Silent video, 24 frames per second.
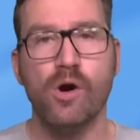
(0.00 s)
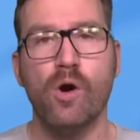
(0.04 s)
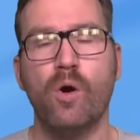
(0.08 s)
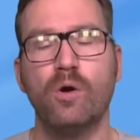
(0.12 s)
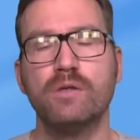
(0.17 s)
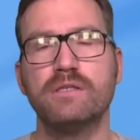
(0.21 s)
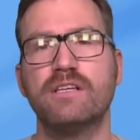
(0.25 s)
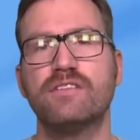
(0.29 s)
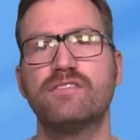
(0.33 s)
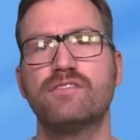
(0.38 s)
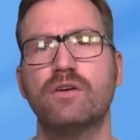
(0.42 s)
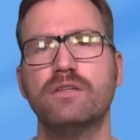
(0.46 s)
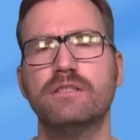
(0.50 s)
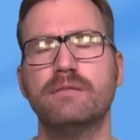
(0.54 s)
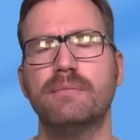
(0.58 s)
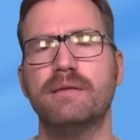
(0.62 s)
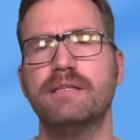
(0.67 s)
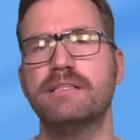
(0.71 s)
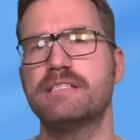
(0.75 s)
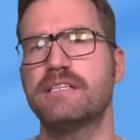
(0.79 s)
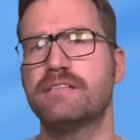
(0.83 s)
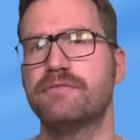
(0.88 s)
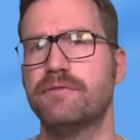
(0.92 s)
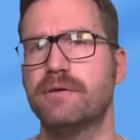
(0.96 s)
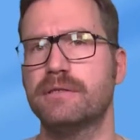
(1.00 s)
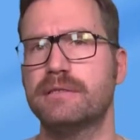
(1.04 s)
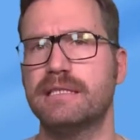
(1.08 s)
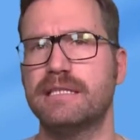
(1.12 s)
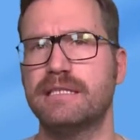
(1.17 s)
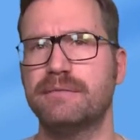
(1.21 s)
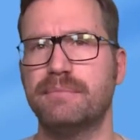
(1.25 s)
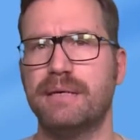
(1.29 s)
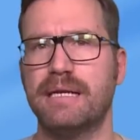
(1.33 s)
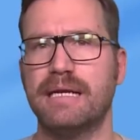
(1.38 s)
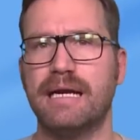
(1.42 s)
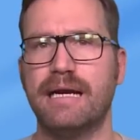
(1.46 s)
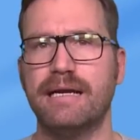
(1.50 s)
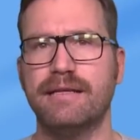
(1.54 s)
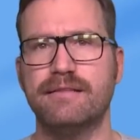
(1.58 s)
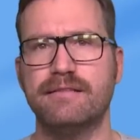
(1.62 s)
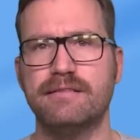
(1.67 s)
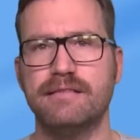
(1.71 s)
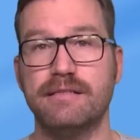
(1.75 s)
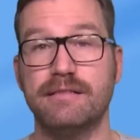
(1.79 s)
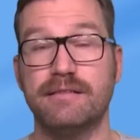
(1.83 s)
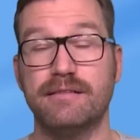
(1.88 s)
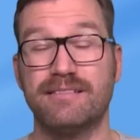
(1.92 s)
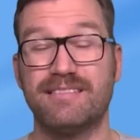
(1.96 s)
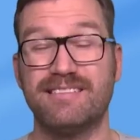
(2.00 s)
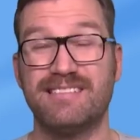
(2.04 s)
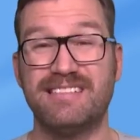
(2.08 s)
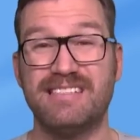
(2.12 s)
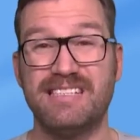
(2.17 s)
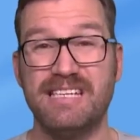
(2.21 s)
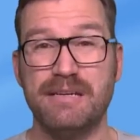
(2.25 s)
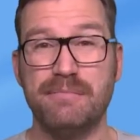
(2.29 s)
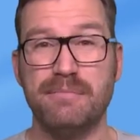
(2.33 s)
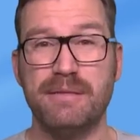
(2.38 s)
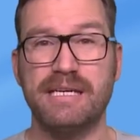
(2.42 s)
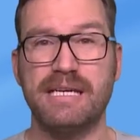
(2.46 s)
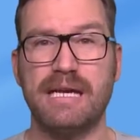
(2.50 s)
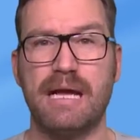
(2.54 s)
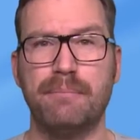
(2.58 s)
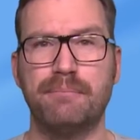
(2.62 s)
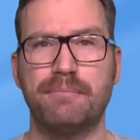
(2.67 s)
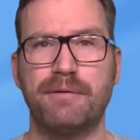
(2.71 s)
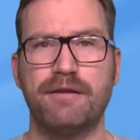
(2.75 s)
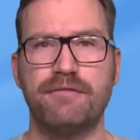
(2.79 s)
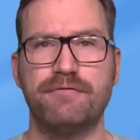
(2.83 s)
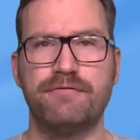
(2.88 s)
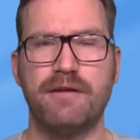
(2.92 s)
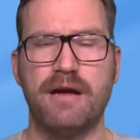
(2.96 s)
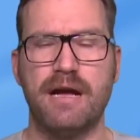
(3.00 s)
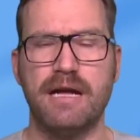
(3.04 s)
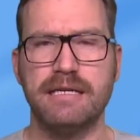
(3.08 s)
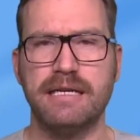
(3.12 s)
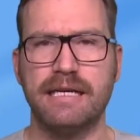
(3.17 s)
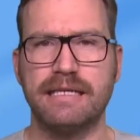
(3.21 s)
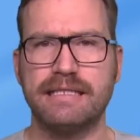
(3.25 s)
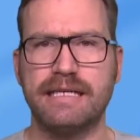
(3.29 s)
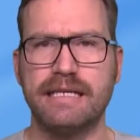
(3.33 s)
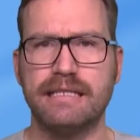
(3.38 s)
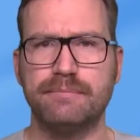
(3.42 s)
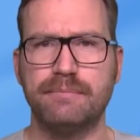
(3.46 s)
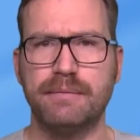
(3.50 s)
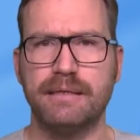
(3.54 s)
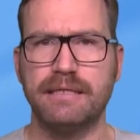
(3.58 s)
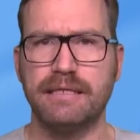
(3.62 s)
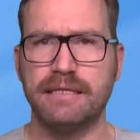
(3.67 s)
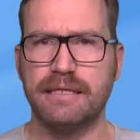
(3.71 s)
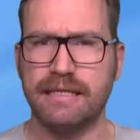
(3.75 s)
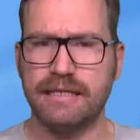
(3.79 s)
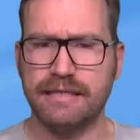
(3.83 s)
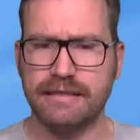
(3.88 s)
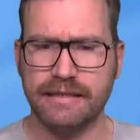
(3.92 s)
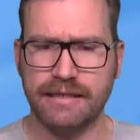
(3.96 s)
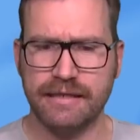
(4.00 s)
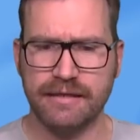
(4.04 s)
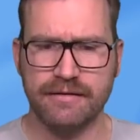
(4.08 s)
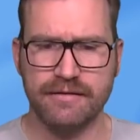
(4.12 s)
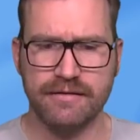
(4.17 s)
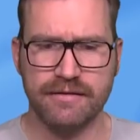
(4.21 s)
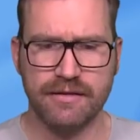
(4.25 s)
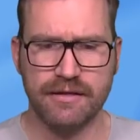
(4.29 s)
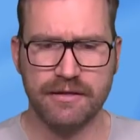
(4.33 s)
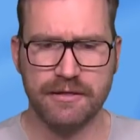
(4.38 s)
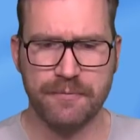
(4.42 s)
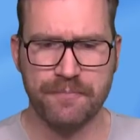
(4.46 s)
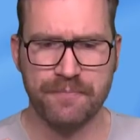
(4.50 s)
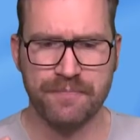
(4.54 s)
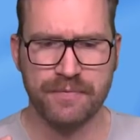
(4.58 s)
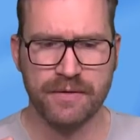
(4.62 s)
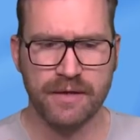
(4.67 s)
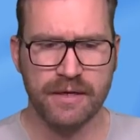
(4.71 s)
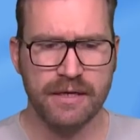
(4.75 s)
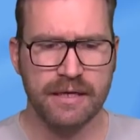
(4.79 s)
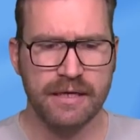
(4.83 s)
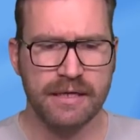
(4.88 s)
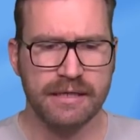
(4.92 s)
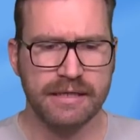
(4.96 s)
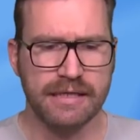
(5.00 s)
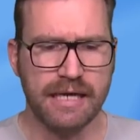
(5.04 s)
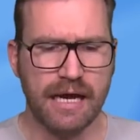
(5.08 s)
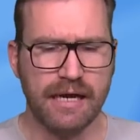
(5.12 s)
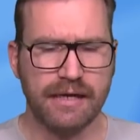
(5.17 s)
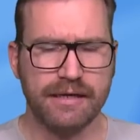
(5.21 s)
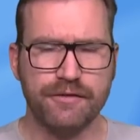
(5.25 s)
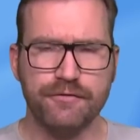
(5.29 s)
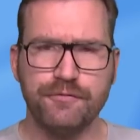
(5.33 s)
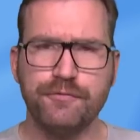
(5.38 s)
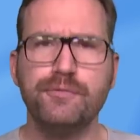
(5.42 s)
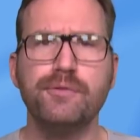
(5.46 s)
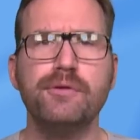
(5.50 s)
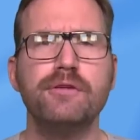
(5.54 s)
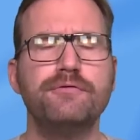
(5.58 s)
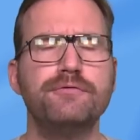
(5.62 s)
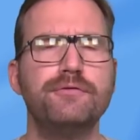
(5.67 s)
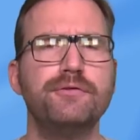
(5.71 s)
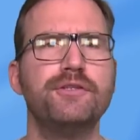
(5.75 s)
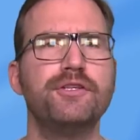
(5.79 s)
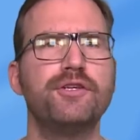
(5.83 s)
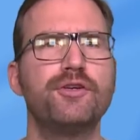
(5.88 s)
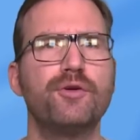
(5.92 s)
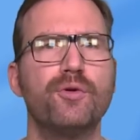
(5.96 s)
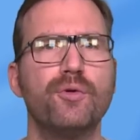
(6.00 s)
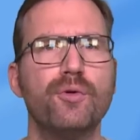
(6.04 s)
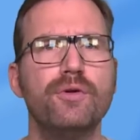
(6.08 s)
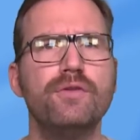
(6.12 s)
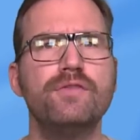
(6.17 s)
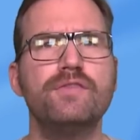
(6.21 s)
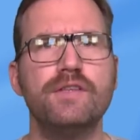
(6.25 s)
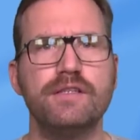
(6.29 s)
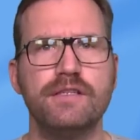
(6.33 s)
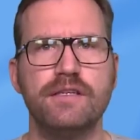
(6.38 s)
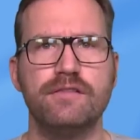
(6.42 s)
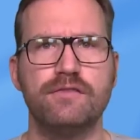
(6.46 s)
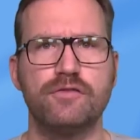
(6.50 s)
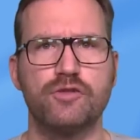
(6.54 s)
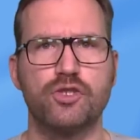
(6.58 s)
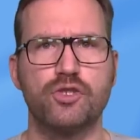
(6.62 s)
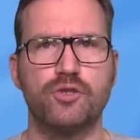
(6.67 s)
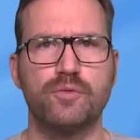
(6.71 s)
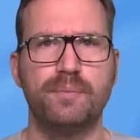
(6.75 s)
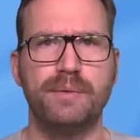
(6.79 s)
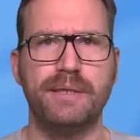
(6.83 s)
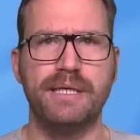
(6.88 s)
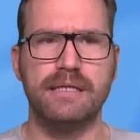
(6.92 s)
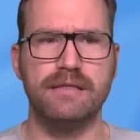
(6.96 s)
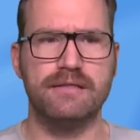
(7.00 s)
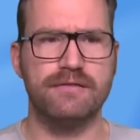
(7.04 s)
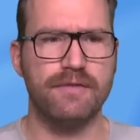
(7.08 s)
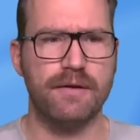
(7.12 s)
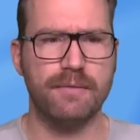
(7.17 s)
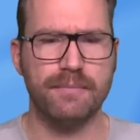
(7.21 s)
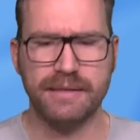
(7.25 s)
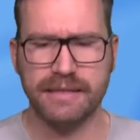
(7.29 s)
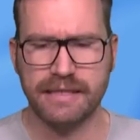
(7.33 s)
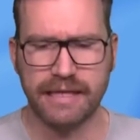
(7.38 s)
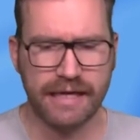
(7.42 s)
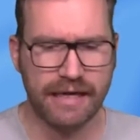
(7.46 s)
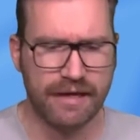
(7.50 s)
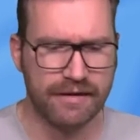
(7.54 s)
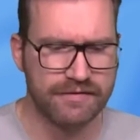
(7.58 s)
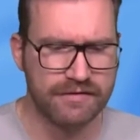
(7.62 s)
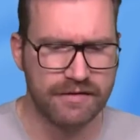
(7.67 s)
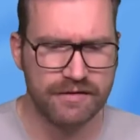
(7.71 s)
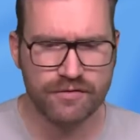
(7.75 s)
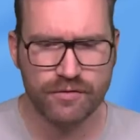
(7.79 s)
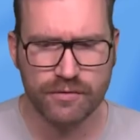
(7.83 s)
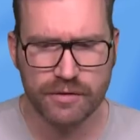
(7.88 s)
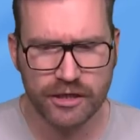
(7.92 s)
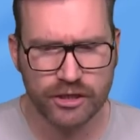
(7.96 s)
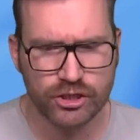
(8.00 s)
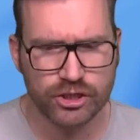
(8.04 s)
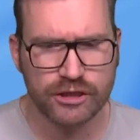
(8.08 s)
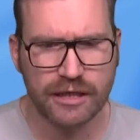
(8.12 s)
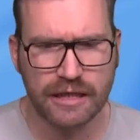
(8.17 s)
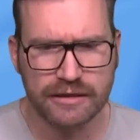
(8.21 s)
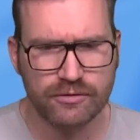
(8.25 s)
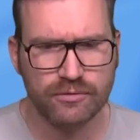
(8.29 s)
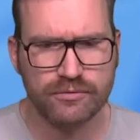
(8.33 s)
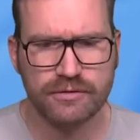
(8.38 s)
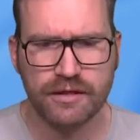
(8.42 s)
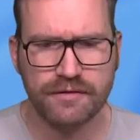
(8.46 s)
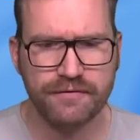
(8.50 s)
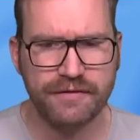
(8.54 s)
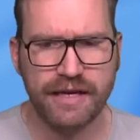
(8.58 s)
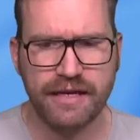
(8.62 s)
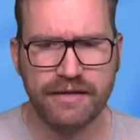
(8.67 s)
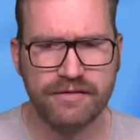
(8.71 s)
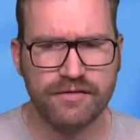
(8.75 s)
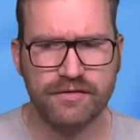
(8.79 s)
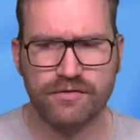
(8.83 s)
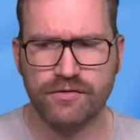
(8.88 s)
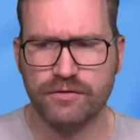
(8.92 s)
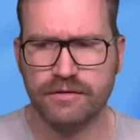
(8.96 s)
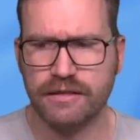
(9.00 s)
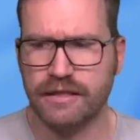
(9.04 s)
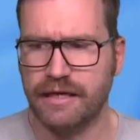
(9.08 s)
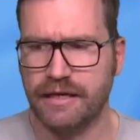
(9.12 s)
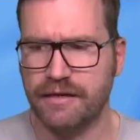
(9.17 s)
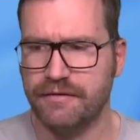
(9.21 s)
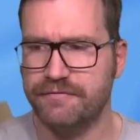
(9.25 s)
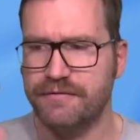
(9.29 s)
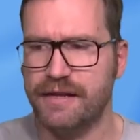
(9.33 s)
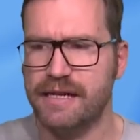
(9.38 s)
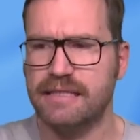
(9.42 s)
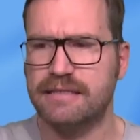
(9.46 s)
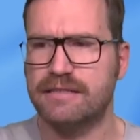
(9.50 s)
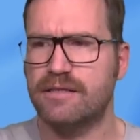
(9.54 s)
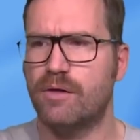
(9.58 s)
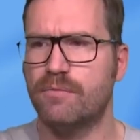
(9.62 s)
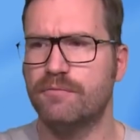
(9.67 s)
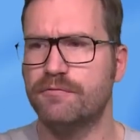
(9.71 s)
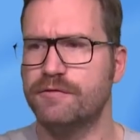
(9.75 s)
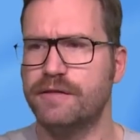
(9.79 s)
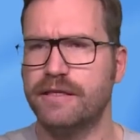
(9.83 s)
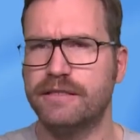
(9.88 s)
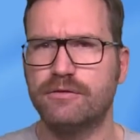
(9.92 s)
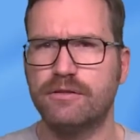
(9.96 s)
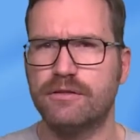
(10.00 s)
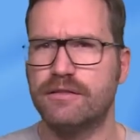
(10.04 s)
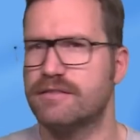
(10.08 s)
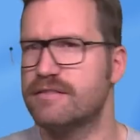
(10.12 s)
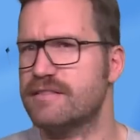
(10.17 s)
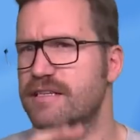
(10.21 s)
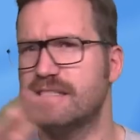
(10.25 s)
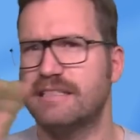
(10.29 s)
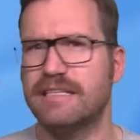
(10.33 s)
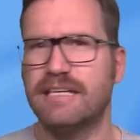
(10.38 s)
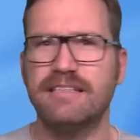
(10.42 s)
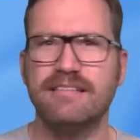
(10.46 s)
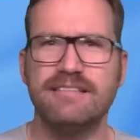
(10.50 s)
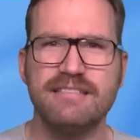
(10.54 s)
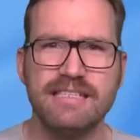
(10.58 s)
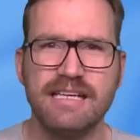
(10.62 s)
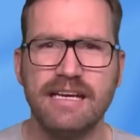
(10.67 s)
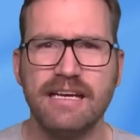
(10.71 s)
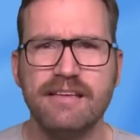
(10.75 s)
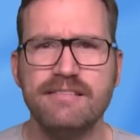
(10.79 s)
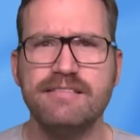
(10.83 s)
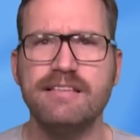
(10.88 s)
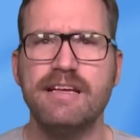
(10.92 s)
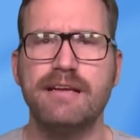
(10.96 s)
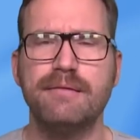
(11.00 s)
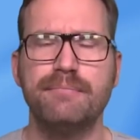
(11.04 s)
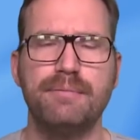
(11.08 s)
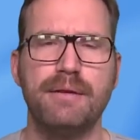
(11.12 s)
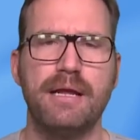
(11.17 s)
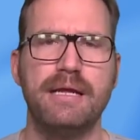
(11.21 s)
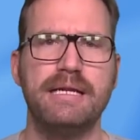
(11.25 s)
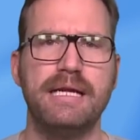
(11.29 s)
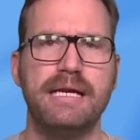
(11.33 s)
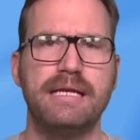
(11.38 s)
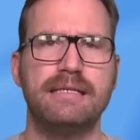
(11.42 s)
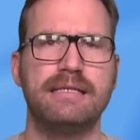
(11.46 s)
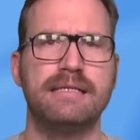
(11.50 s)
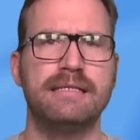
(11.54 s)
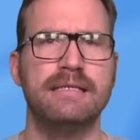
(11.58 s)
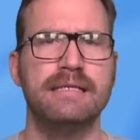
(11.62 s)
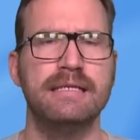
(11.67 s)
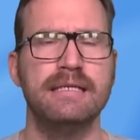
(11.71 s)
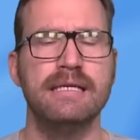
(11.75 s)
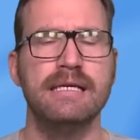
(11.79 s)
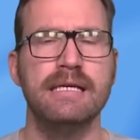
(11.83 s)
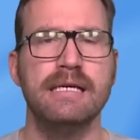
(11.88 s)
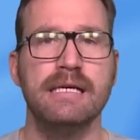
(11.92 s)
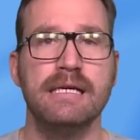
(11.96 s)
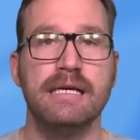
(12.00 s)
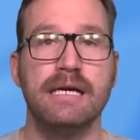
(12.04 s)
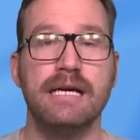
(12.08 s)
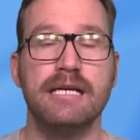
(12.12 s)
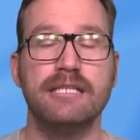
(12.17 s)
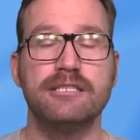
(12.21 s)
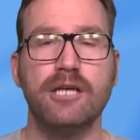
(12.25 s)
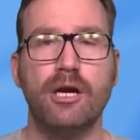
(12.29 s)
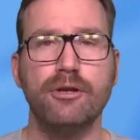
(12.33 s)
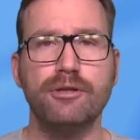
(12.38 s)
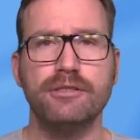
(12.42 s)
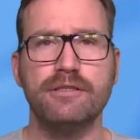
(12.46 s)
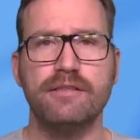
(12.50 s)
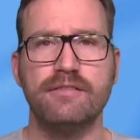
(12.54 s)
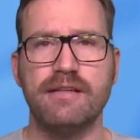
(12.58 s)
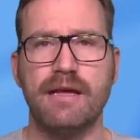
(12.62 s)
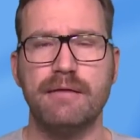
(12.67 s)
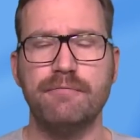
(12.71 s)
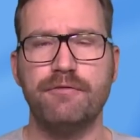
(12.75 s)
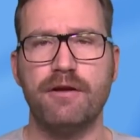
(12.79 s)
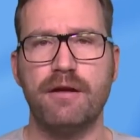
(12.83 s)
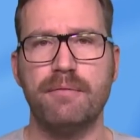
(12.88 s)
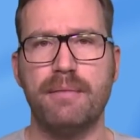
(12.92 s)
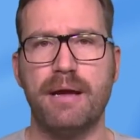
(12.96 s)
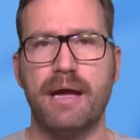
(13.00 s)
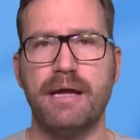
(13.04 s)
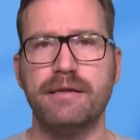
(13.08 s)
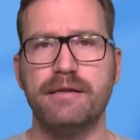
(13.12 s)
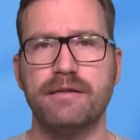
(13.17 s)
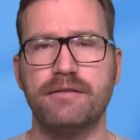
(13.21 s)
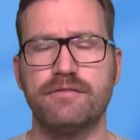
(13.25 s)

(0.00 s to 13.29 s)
Und das sollte man sich wirklich mal reinziehen. Ist ziemlich abgefahren. Da kriegt man einen richtigen ähm, ja, Gefühl für die Größe dieses Spiels, weil man da erst in so einer Stadt unterwegs ist und dann in den Weltraum fliegt und dann sieht da diesen riesigen Planeten. Äh, schaut euch das einfach mal an.